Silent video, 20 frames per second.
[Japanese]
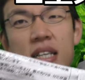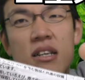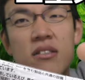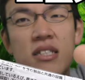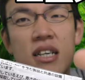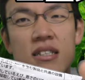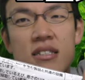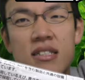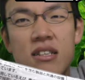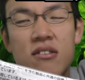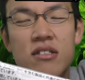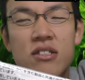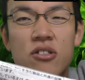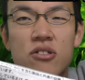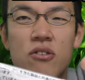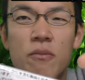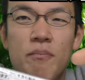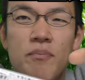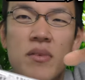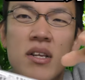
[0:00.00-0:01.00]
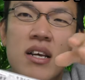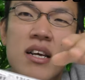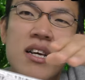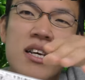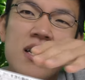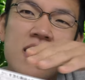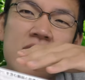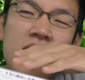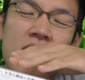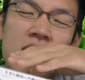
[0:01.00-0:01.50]
に出るチャンスなのにちょっと
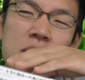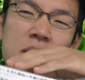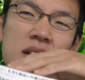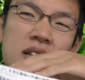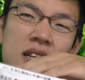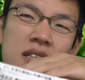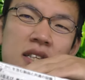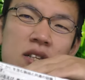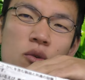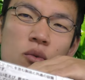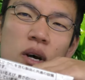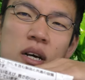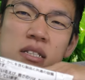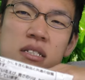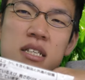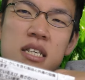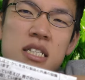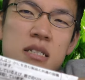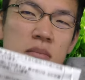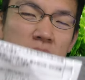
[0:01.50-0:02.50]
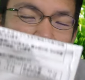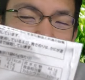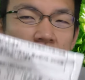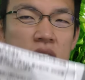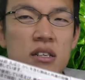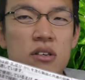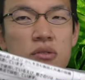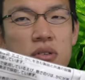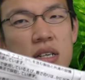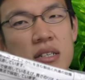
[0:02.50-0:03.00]
控えめになって逃してしまって
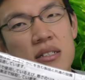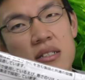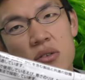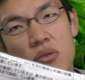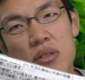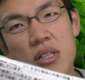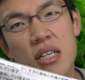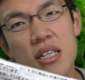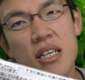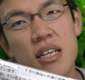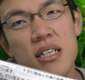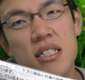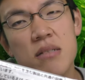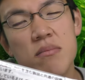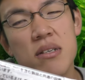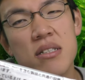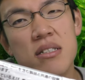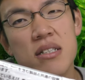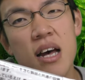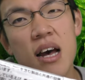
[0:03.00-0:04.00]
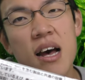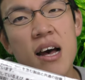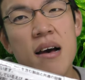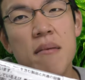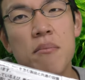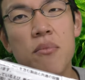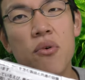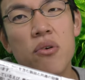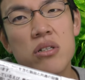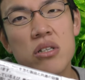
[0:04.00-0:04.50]
るようなそんな気がします
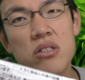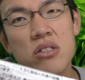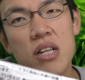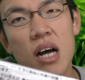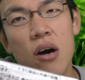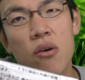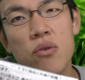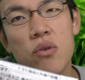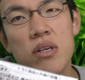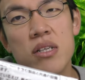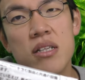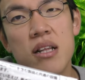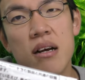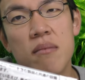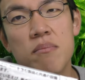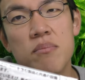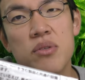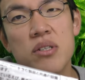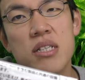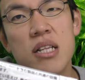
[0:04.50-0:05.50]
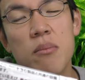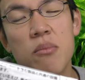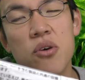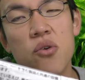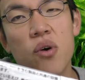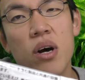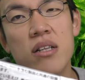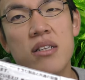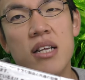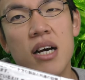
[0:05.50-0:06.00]
もうちょっと青のりたっぷりでも
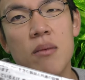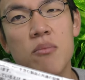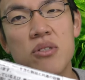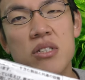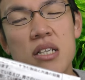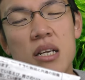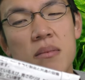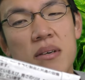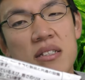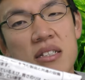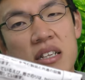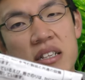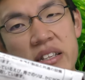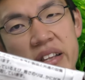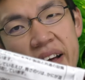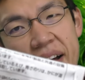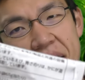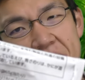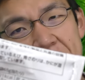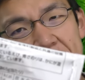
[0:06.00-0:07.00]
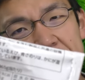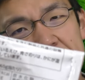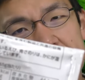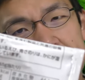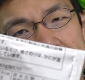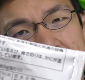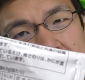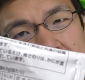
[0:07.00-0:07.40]
良かったかもしれませんね